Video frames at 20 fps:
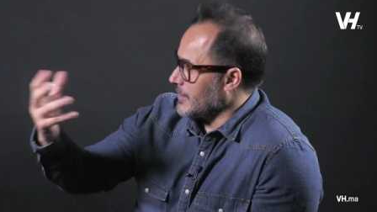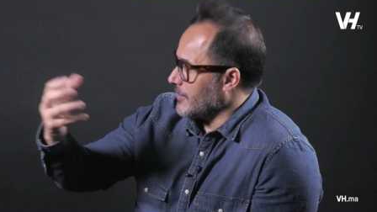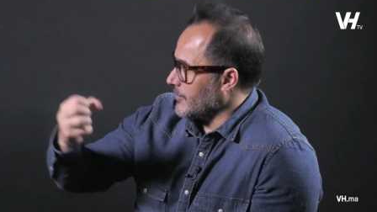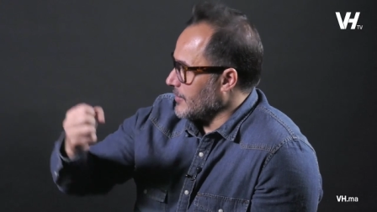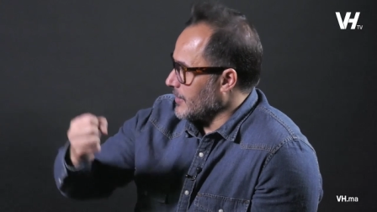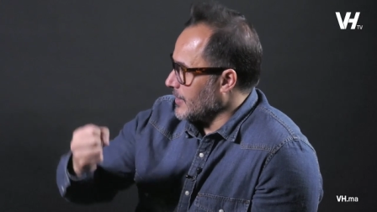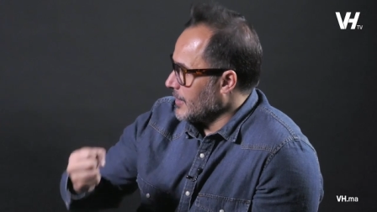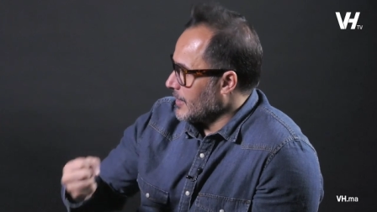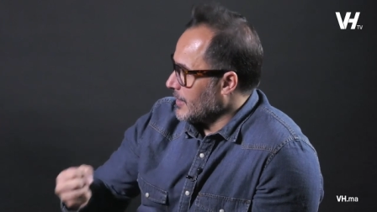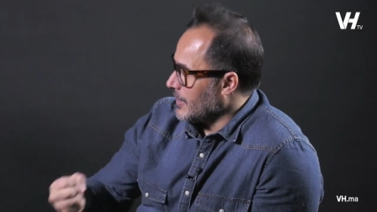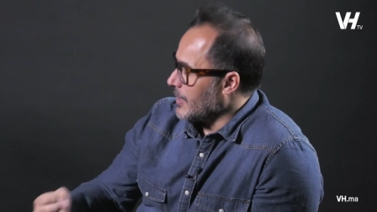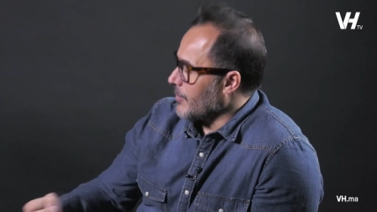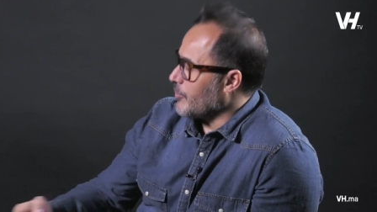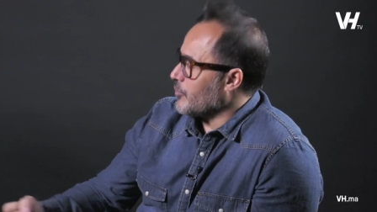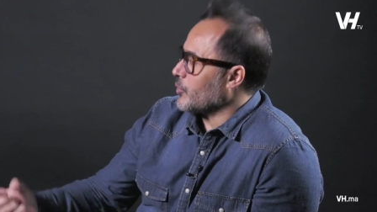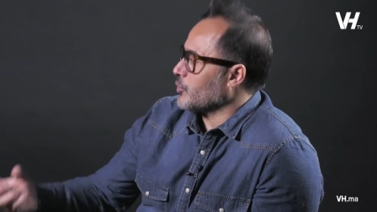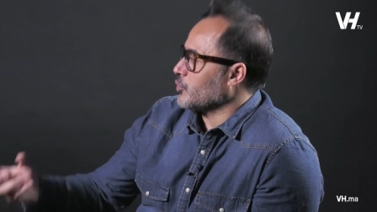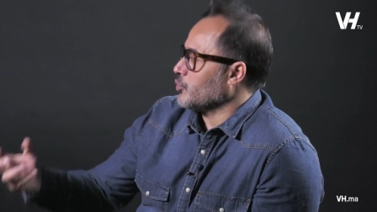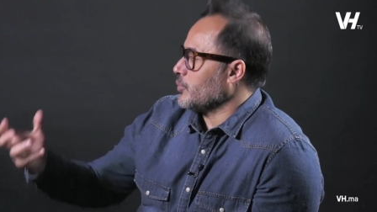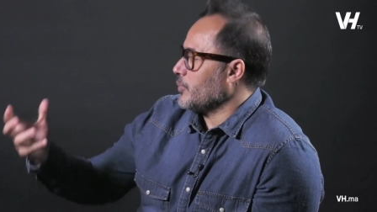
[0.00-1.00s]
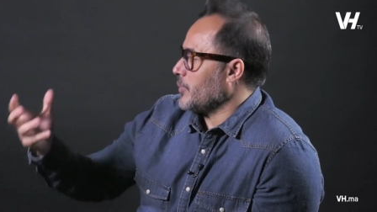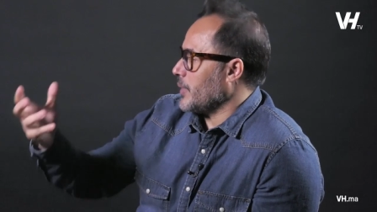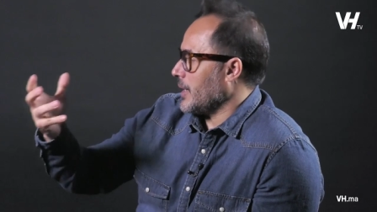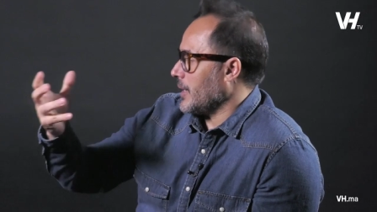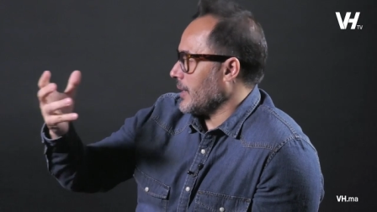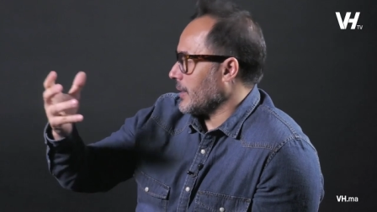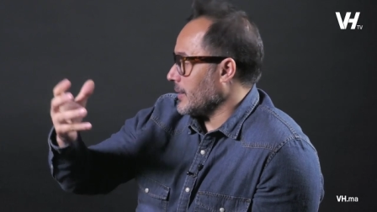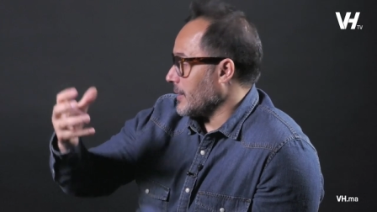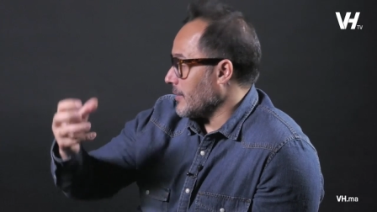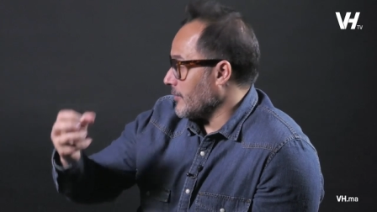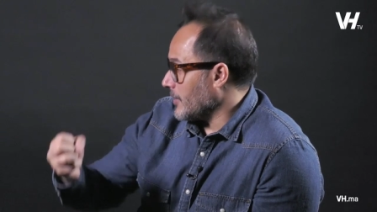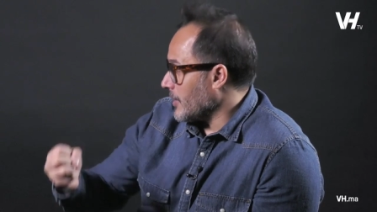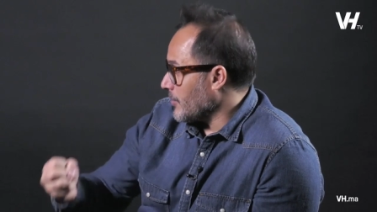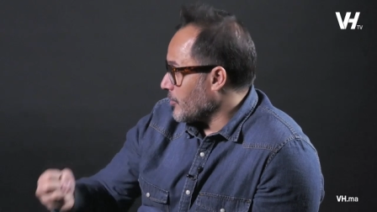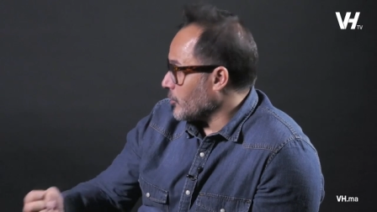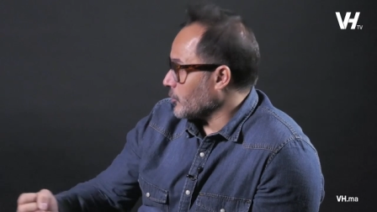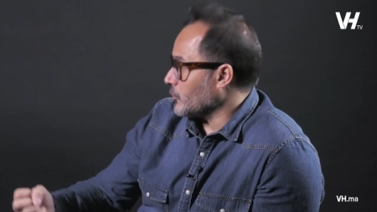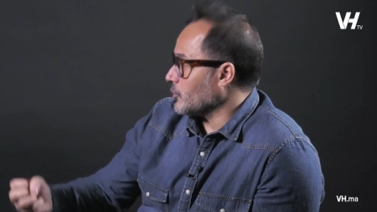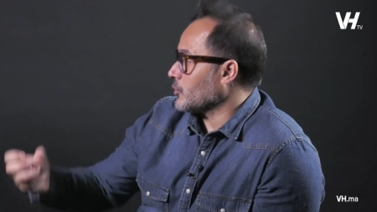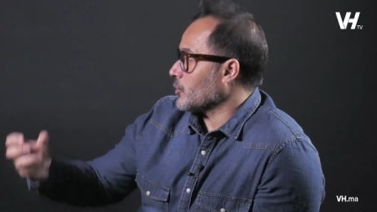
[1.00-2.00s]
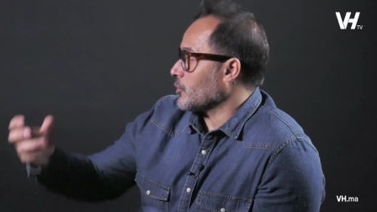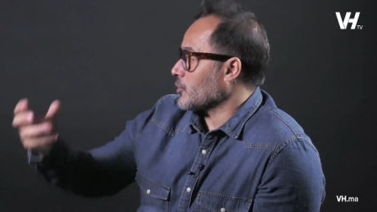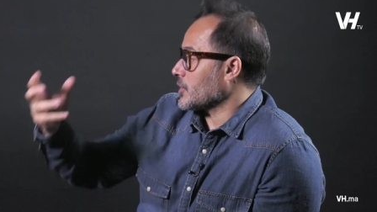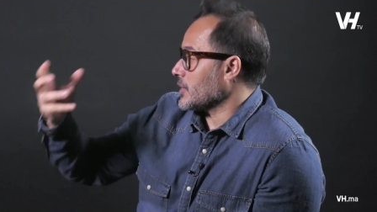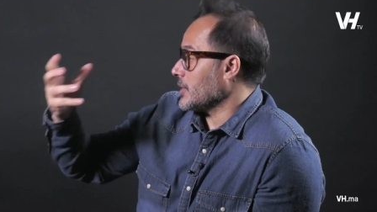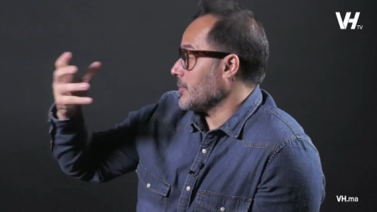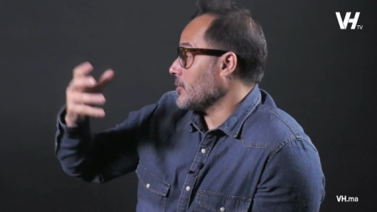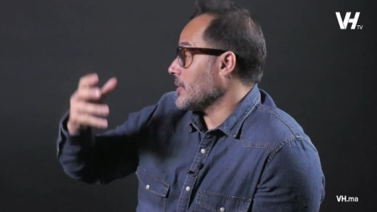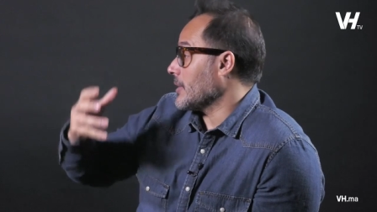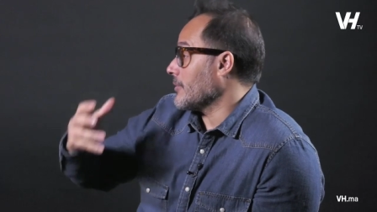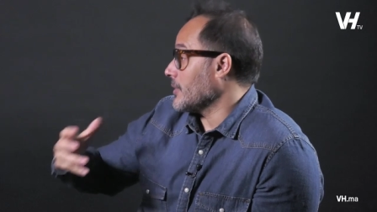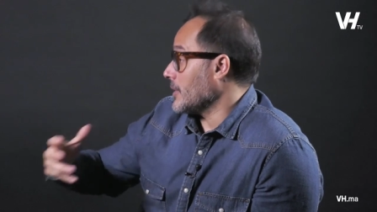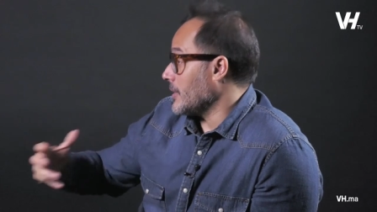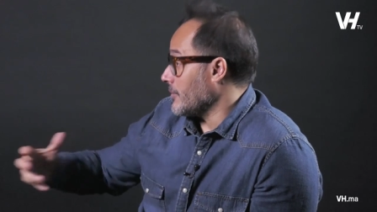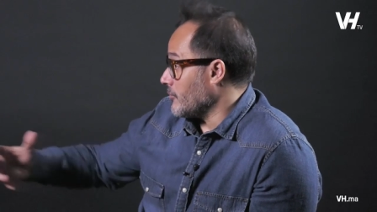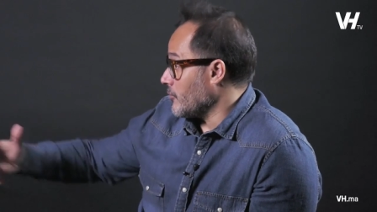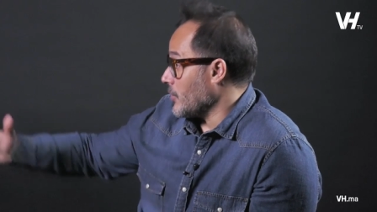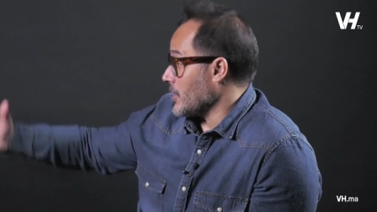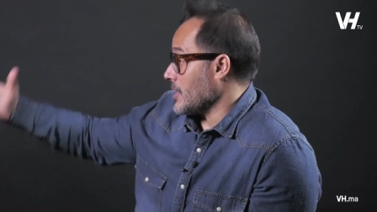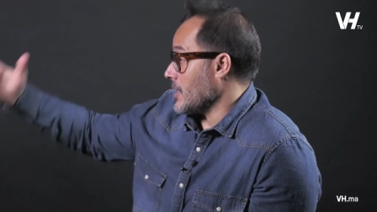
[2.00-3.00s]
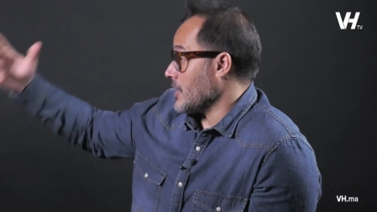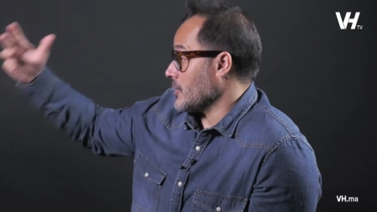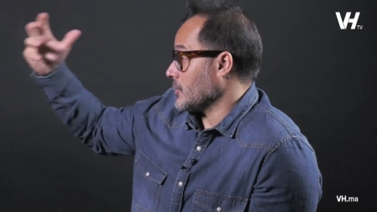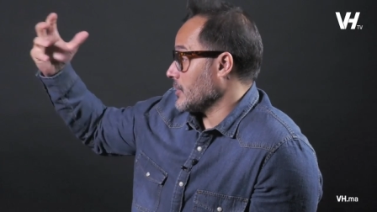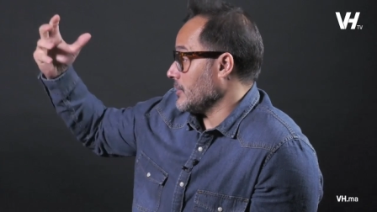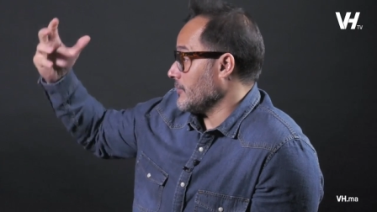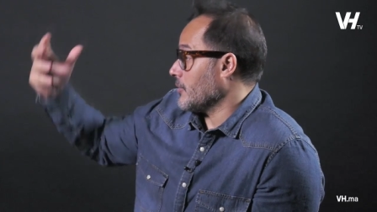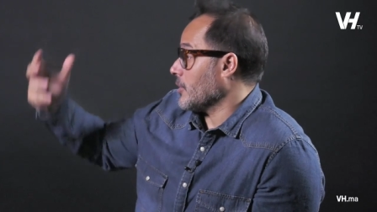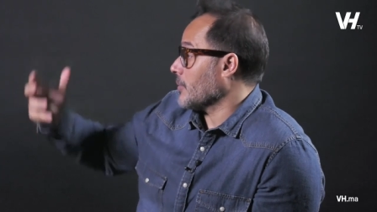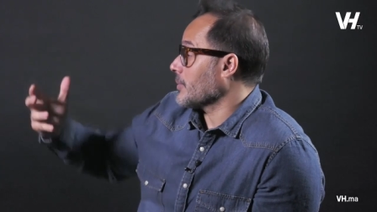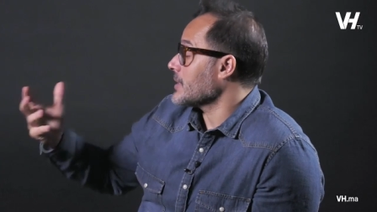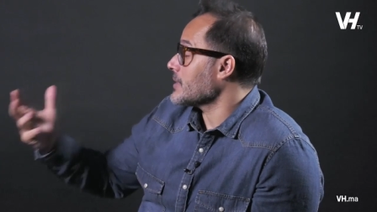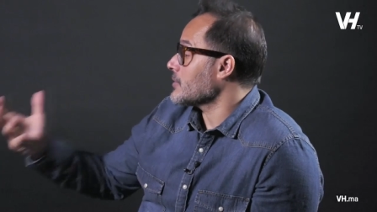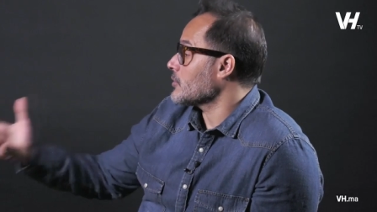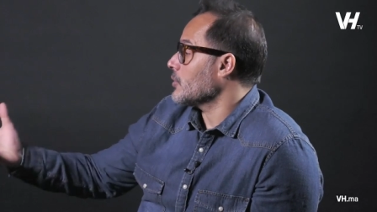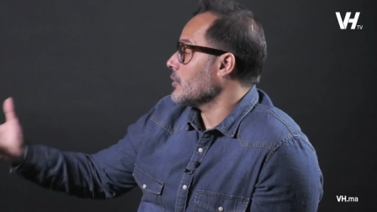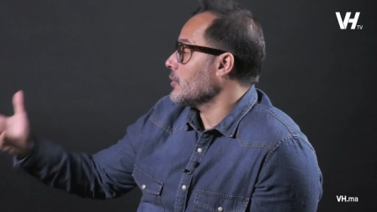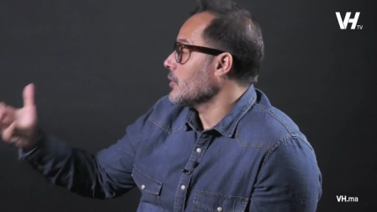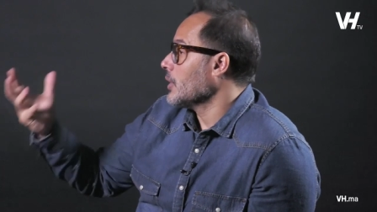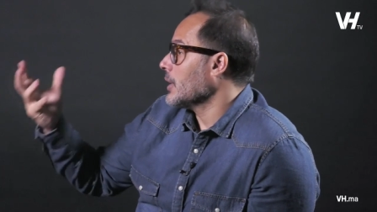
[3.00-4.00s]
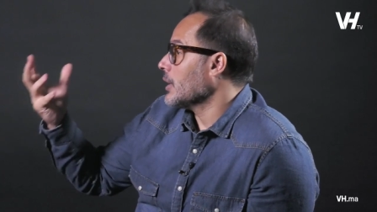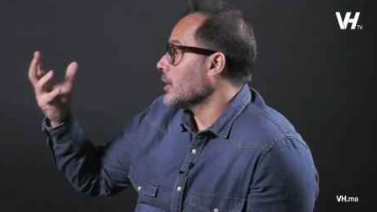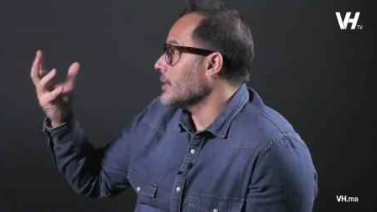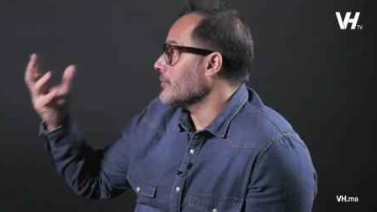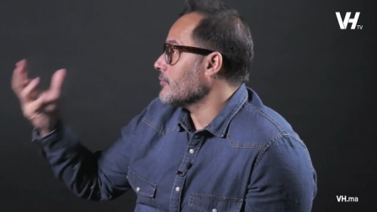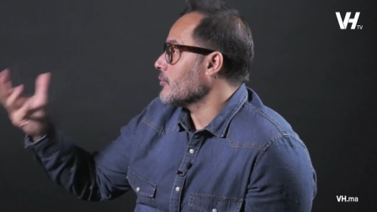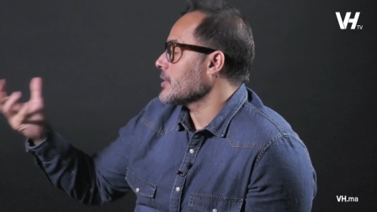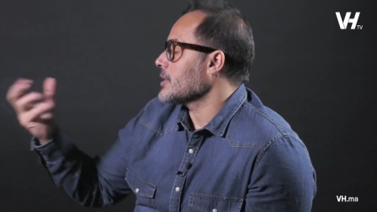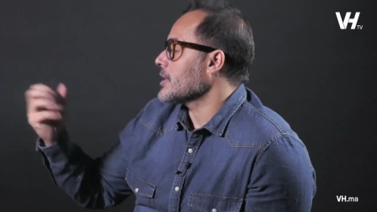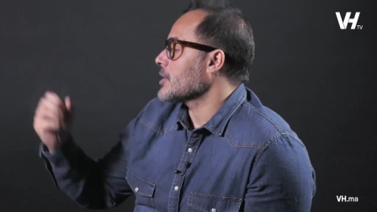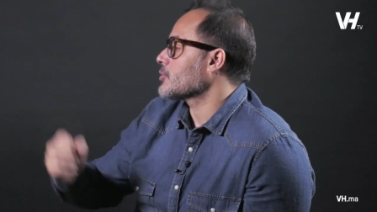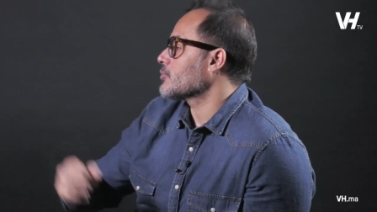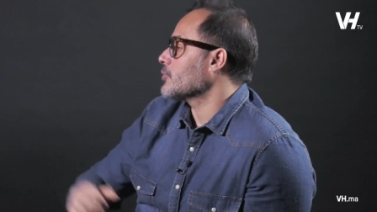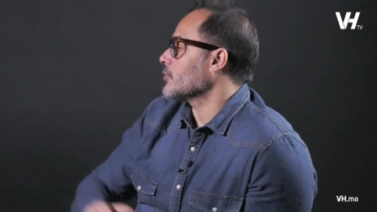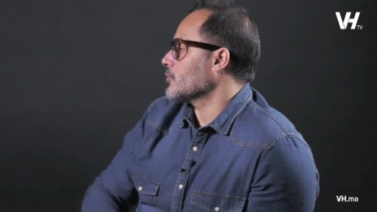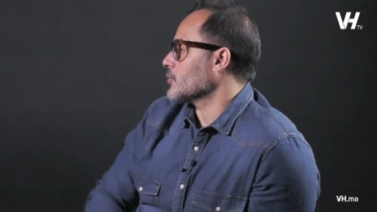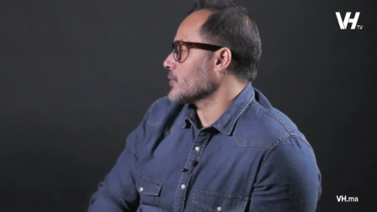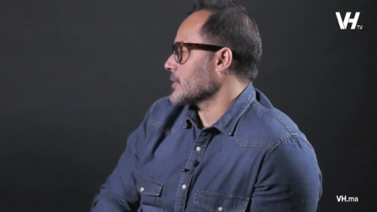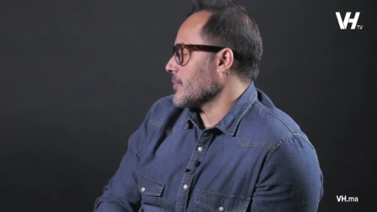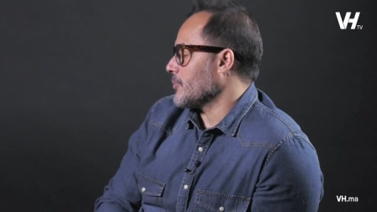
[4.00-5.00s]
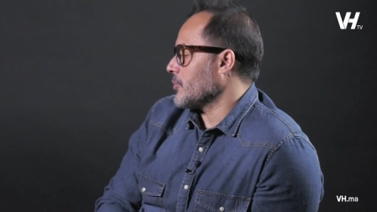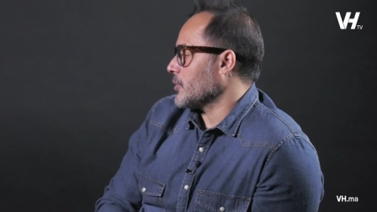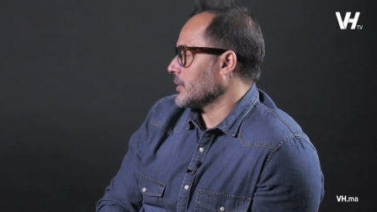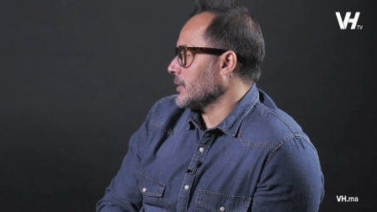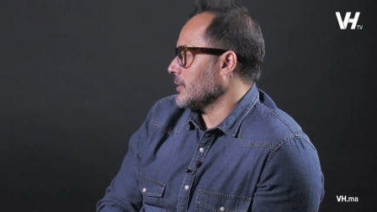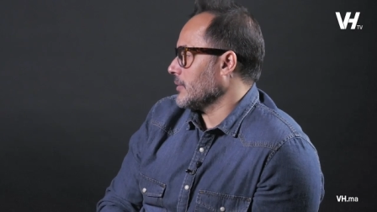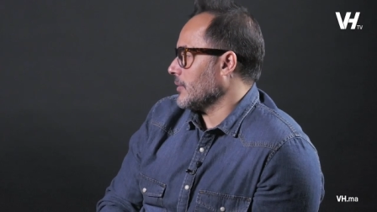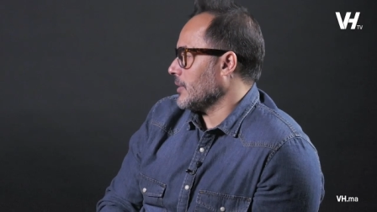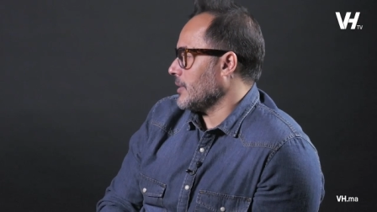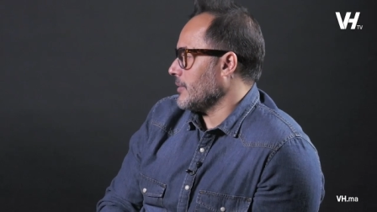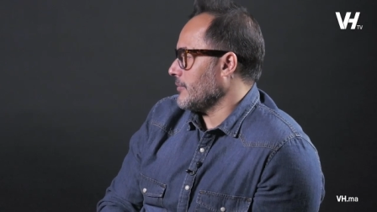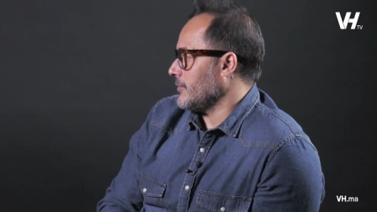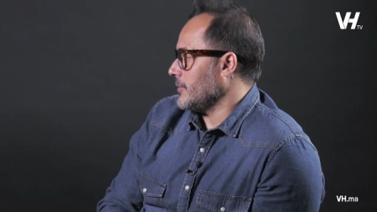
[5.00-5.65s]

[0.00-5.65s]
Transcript: Il y avait l'apport du père, il y avait l'apport de Tanger, puis il y avait les voyages qui forment. Qu'est-ce que les voyages peuvent nous apporter dans la